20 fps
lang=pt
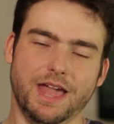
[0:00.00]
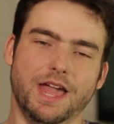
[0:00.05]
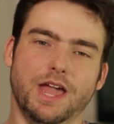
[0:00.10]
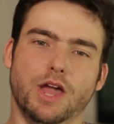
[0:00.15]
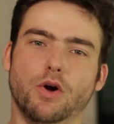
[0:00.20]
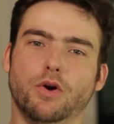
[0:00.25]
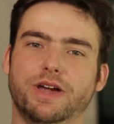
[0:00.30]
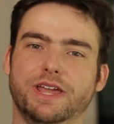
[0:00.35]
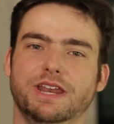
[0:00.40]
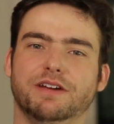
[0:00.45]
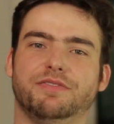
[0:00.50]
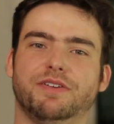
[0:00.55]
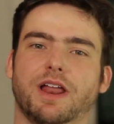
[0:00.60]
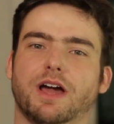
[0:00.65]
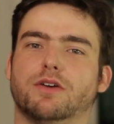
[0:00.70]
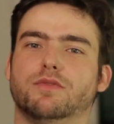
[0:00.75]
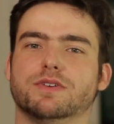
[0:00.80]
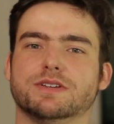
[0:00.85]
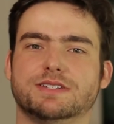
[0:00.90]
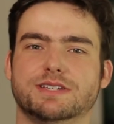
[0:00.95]
Eu queria
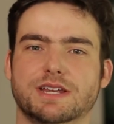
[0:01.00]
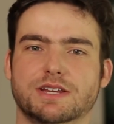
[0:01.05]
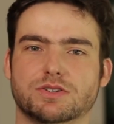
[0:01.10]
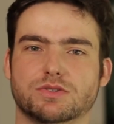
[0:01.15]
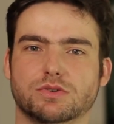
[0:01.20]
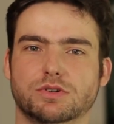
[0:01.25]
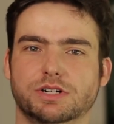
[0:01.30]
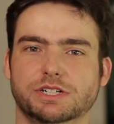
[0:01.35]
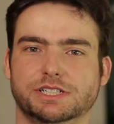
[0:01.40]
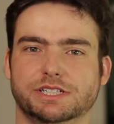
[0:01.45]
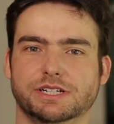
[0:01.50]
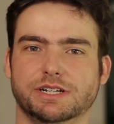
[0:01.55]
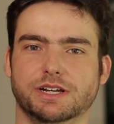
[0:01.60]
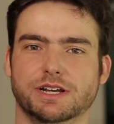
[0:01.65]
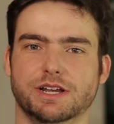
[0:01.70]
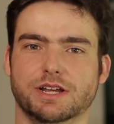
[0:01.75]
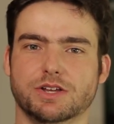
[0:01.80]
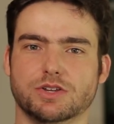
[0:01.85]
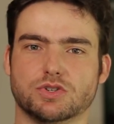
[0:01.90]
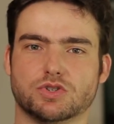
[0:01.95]
falar com vocês hoje
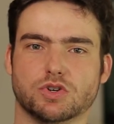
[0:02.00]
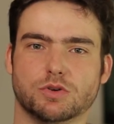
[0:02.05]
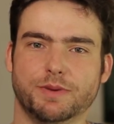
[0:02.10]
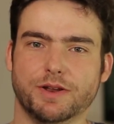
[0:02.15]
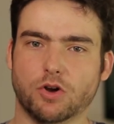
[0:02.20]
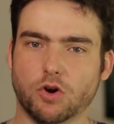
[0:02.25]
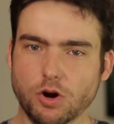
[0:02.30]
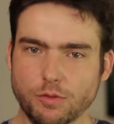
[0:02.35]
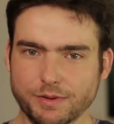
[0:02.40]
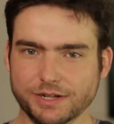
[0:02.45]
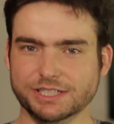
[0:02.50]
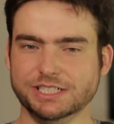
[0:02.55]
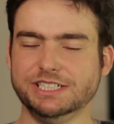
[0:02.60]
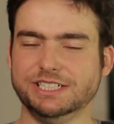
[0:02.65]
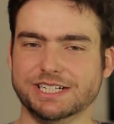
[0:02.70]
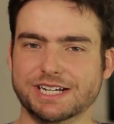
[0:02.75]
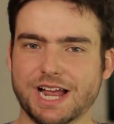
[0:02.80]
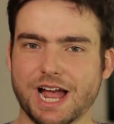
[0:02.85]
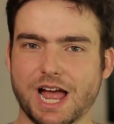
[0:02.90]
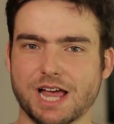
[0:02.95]
sobre como a
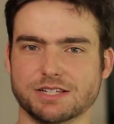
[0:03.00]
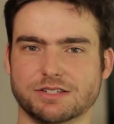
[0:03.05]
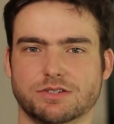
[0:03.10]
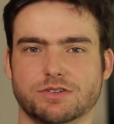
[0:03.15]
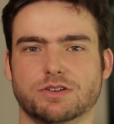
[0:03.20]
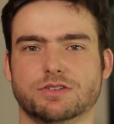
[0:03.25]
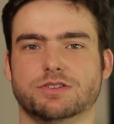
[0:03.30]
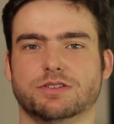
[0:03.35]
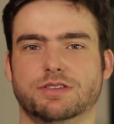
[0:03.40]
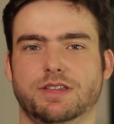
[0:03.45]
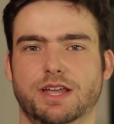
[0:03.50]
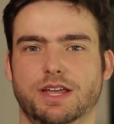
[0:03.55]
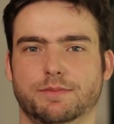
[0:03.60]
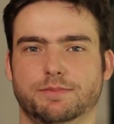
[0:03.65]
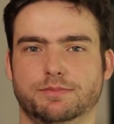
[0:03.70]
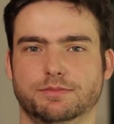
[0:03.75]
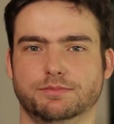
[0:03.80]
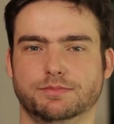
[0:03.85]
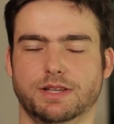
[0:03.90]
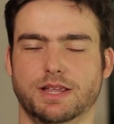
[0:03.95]
gente gasta o nosso
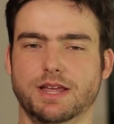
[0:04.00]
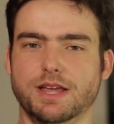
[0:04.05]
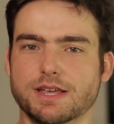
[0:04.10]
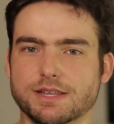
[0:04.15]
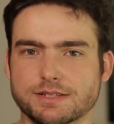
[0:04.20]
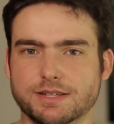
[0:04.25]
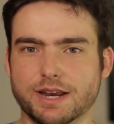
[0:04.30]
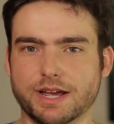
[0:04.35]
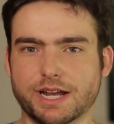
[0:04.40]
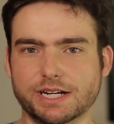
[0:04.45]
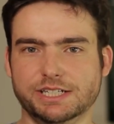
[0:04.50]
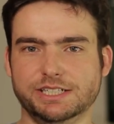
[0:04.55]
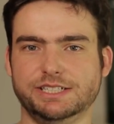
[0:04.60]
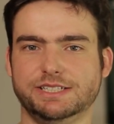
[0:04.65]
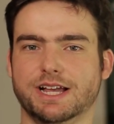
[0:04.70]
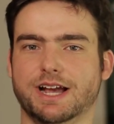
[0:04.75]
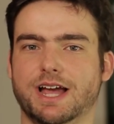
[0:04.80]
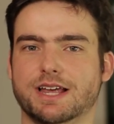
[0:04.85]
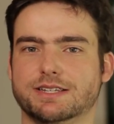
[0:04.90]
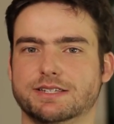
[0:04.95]
tempo. Será que a gente
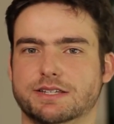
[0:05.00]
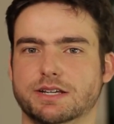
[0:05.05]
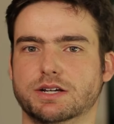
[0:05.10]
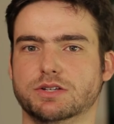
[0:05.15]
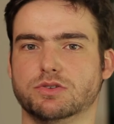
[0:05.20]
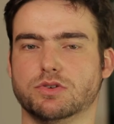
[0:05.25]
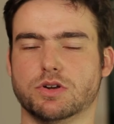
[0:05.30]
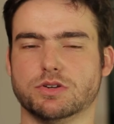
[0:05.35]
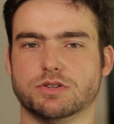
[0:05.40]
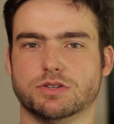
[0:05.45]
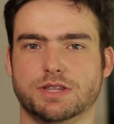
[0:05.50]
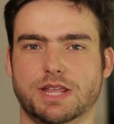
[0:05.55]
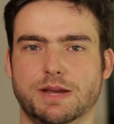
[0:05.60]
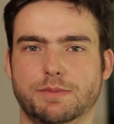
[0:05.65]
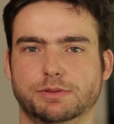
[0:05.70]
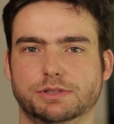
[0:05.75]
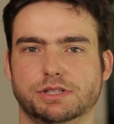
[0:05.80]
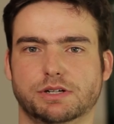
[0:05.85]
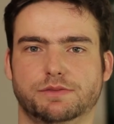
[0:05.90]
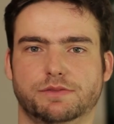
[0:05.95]
está gastando o nosso
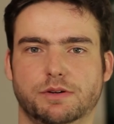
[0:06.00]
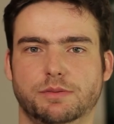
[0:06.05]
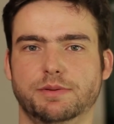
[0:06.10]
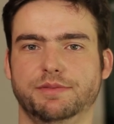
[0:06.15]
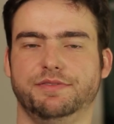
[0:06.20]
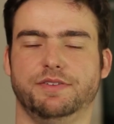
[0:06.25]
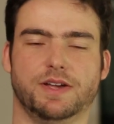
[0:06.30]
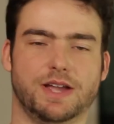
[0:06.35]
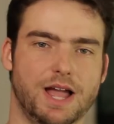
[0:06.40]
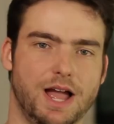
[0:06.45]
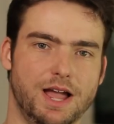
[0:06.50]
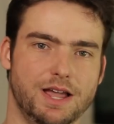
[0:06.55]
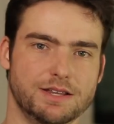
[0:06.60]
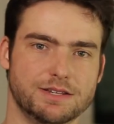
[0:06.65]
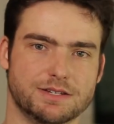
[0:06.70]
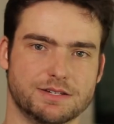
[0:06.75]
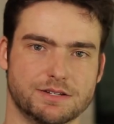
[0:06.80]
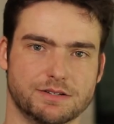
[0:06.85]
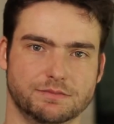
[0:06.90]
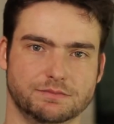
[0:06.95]
tempo de uma forma
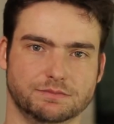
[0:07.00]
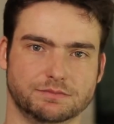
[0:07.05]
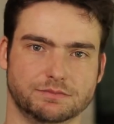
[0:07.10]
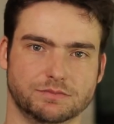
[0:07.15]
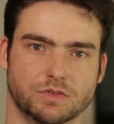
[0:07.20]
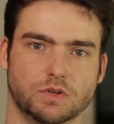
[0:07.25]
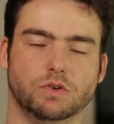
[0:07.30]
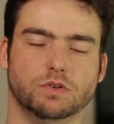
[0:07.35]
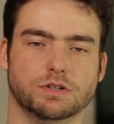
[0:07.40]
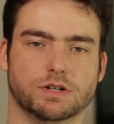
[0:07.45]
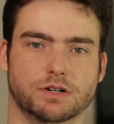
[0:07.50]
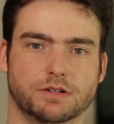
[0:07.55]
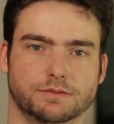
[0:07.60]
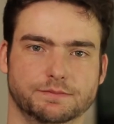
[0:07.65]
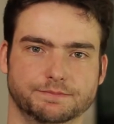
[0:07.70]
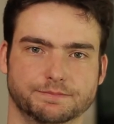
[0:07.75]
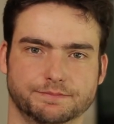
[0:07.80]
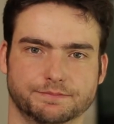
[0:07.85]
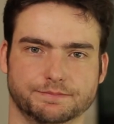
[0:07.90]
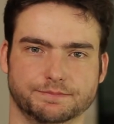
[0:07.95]
eficaz ou não?